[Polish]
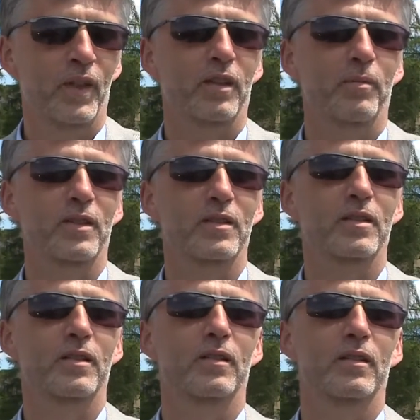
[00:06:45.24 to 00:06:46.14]
Natomiast
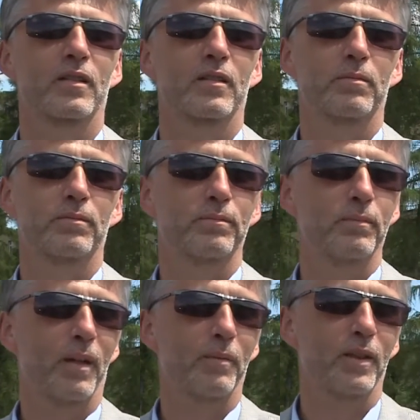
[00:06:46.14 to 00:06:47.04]
y,
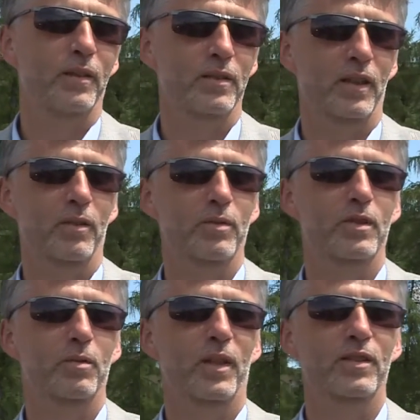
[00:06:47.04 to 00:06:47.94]
mamy taką
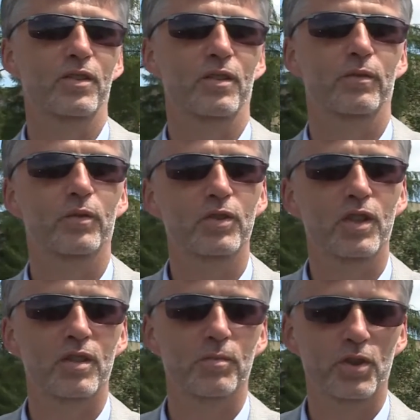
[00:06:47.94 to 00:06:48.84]
sytuację, że w
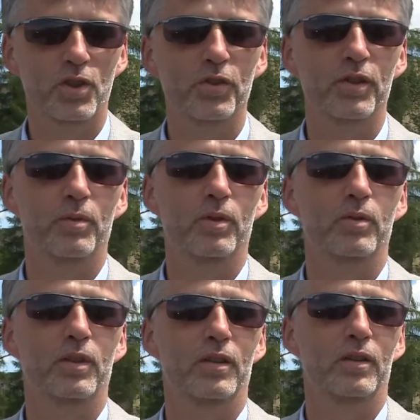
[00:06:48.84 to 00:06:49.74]
2010 roku,
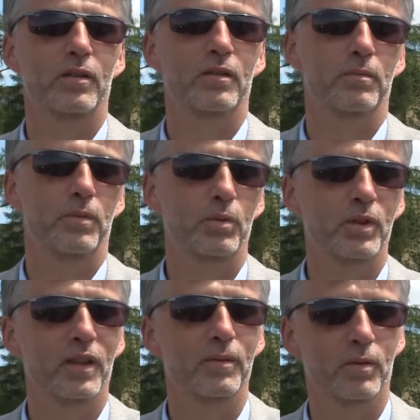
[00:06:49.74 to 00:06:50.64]
kiedy był
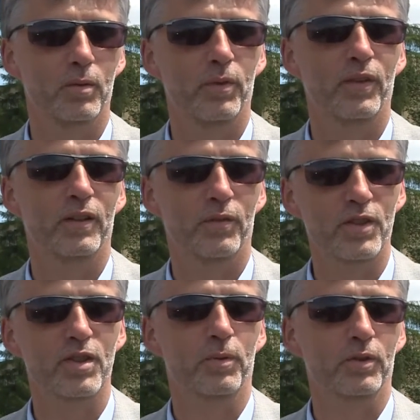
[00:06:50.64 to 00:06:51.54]
teren kupowany
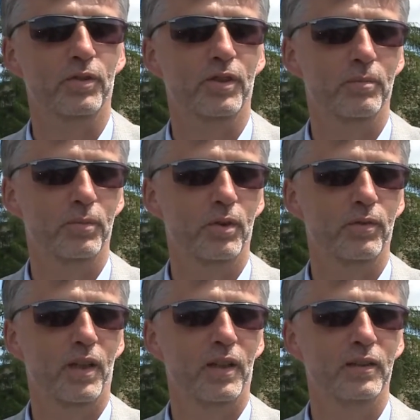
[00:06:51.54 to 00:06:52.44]
właśnie pod kątem
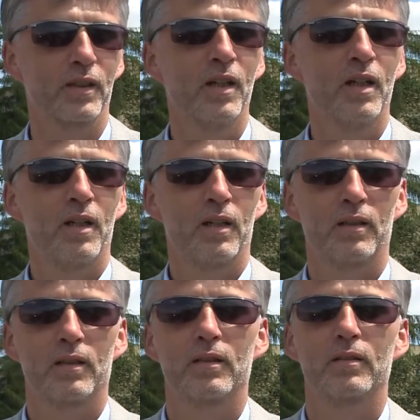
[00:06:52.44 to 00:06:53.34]
budowy hali
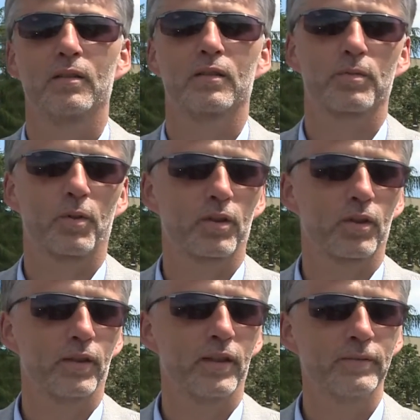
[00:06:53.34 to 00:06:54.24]
y,
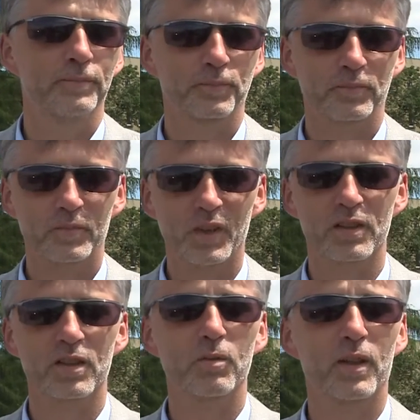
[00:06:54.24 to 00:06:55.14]
sportowej,
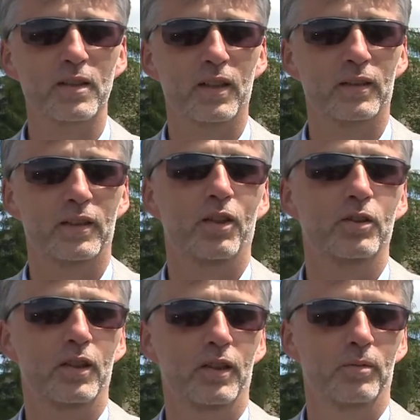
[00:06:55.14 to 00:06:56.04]
sytuacja tego
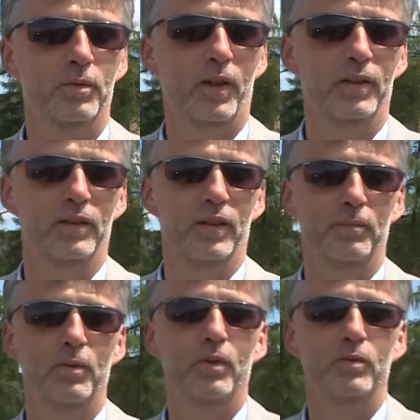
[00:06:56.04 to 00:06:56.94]
terenu była inna.
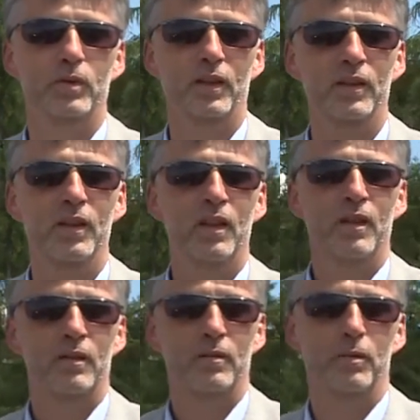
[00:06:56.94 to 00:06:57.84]
Było tutaj,
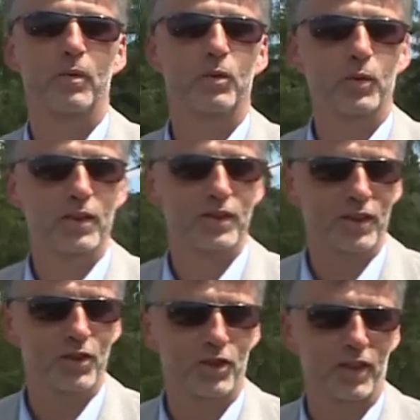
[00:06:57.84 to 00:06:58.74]
y, były tutaj
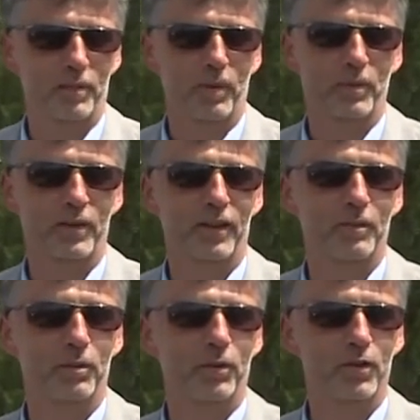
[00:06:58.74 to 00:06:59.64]
zgliszcza, jak
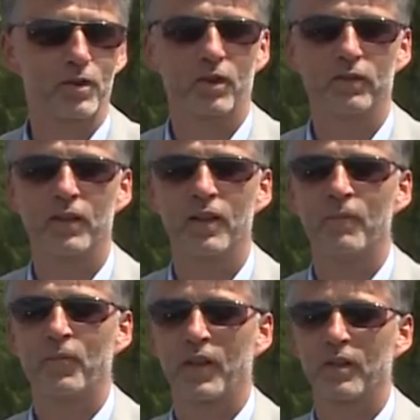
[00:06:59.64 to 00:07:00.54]
pamiętamy, powojskowe,
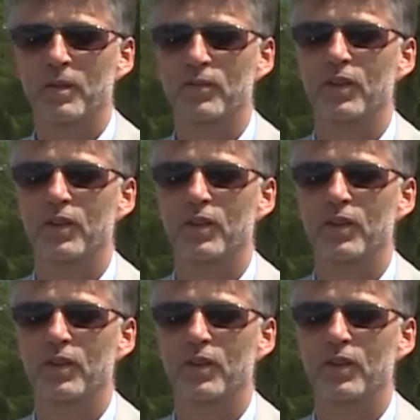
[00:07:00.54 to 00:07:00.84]
natomiast w